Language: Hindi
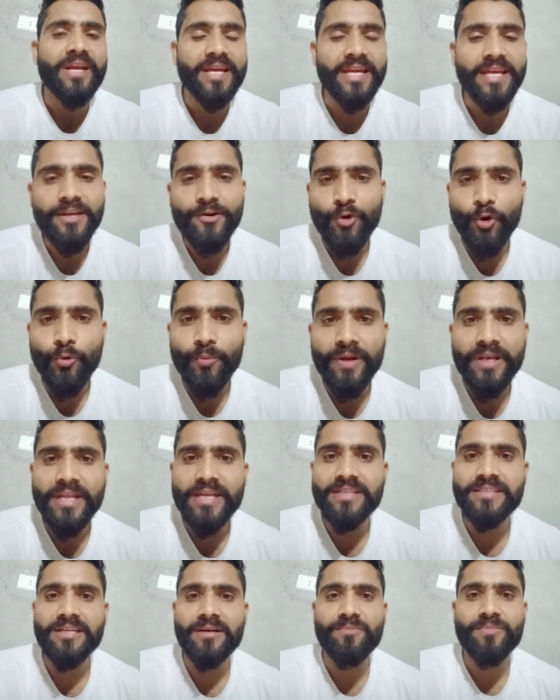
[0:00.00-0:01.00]
एक कॉमन
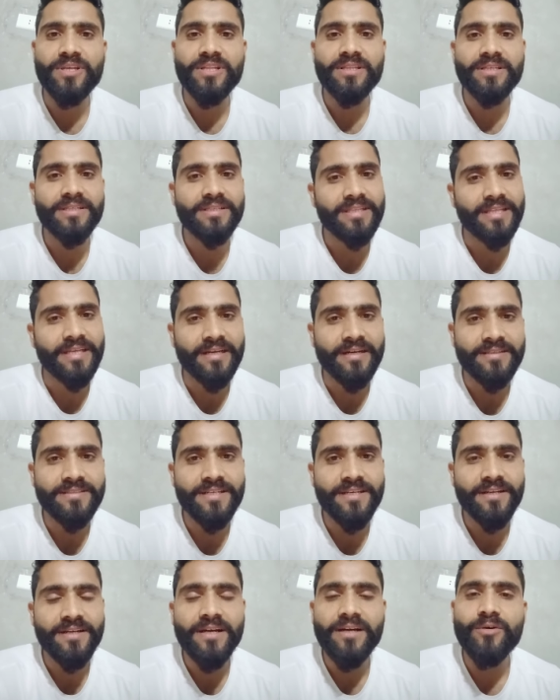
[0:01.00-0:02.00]
एग्ज़ाम के तहत देखा
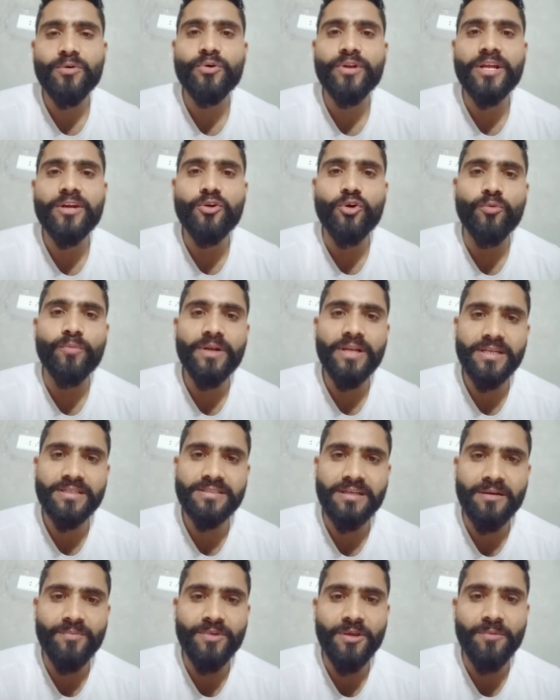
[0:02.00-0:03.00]
जाएगा और एक कॉमन
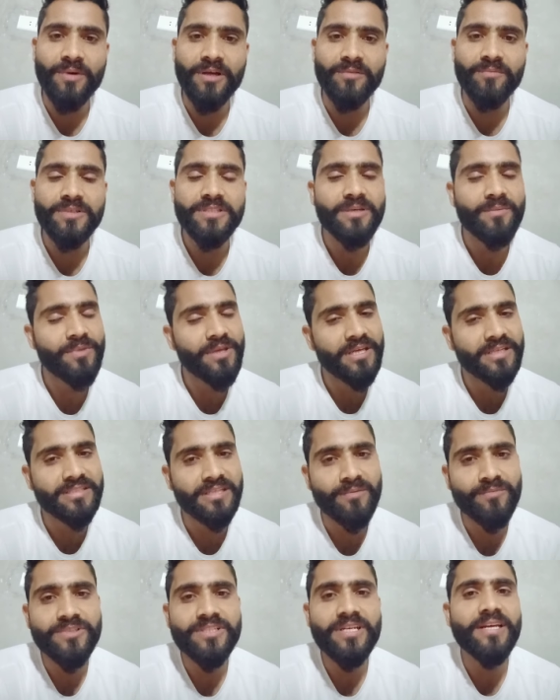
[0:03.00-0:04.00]
एग्ज़ाम के बाद में सभी
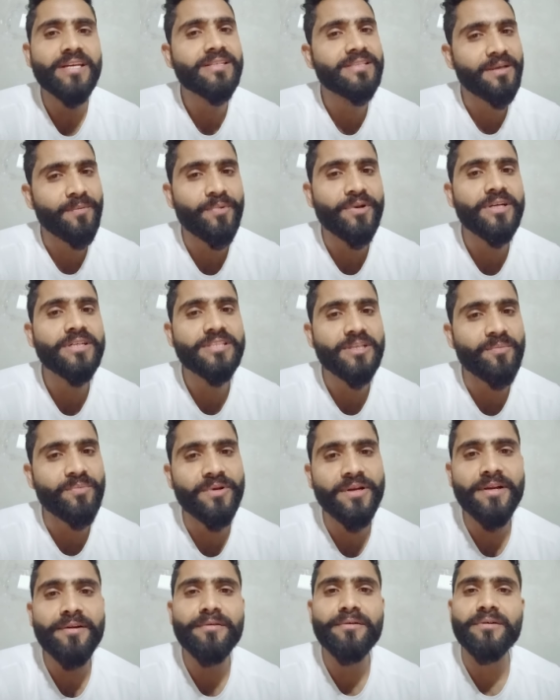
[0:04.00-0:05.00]
एग्ज़ाम्स का एक सेपरेट
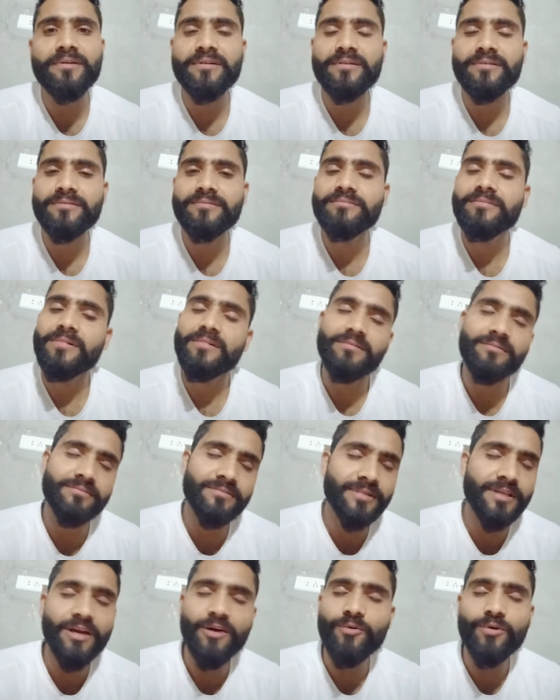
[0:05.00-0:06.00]
सेपरेट
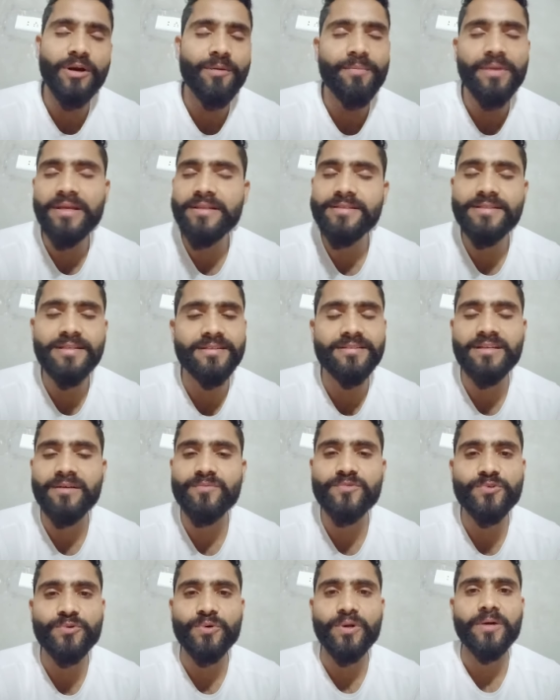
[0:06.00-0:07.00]
क्या होगा मेंस
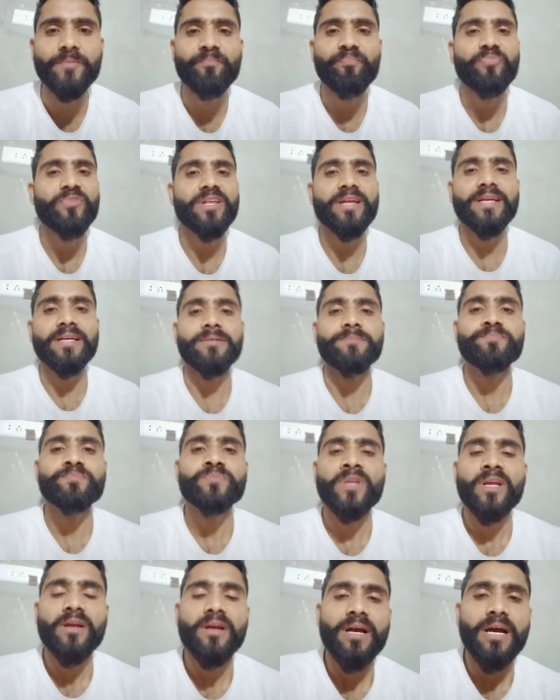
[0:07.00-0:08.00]
एग्ज़ाम्स होगा ठीक है
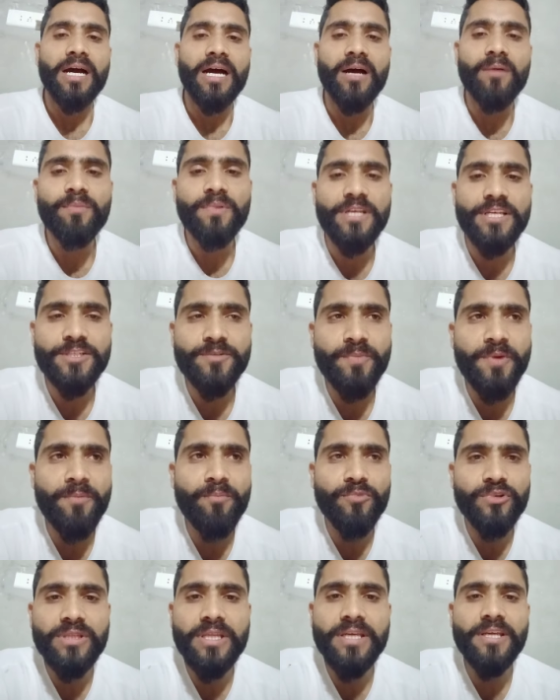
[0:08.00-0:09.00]
अब इसमें
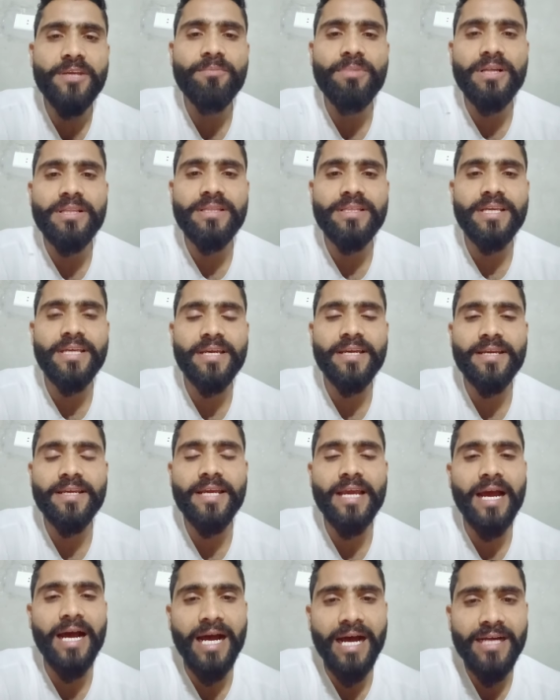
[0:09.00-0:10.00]
मुद्दे की बात यह है
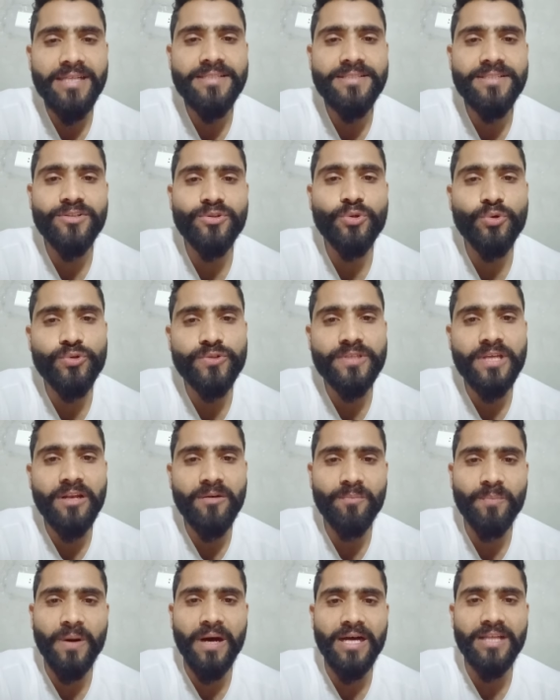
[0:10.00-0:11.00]
कि आज दो साल
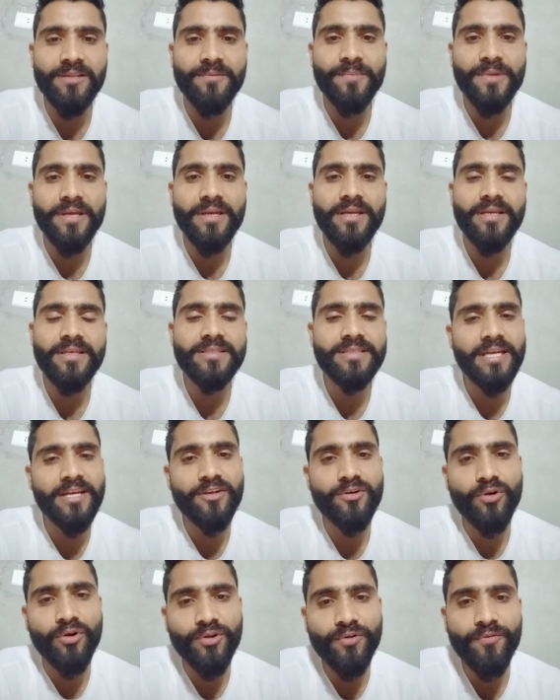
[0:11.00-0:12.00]
बाद में इसका
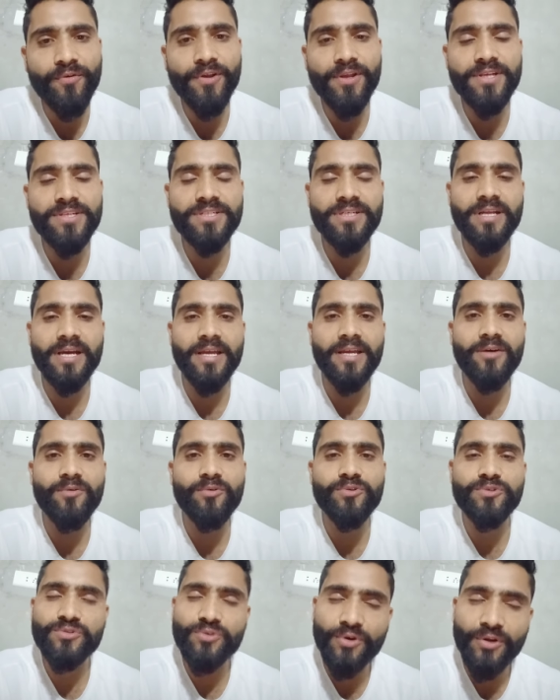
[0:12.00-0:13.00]
एक नोटिफिकेशन आया
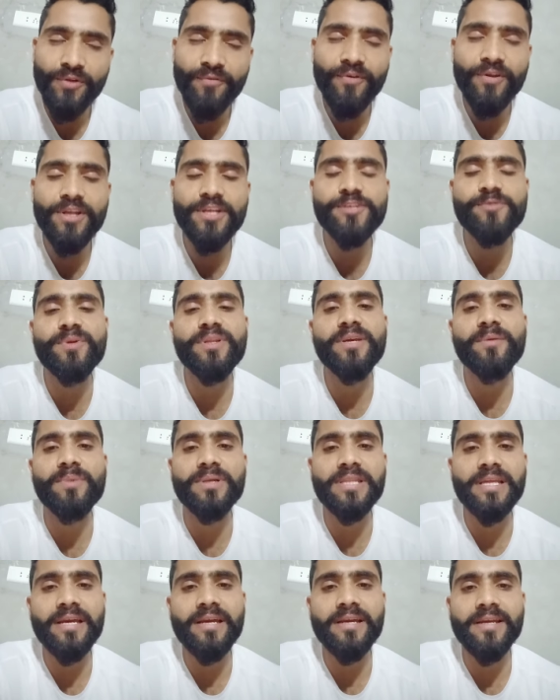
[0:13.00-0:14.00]
और उस नोटिफिकेशन में ये
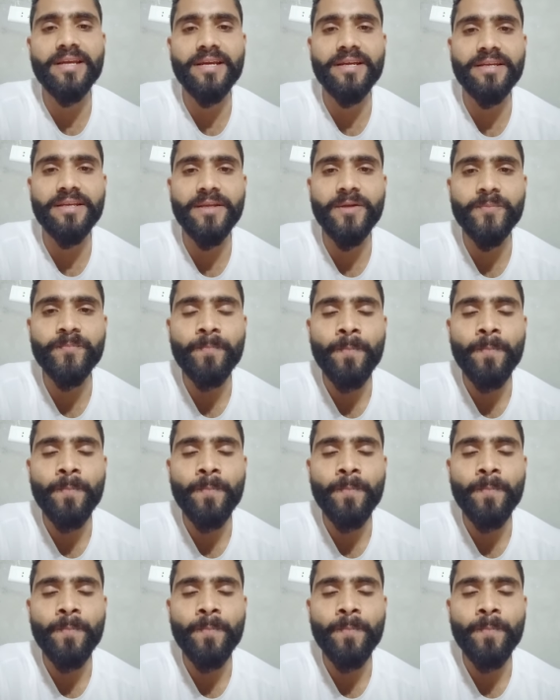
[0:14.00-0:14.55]
बताया गया है कि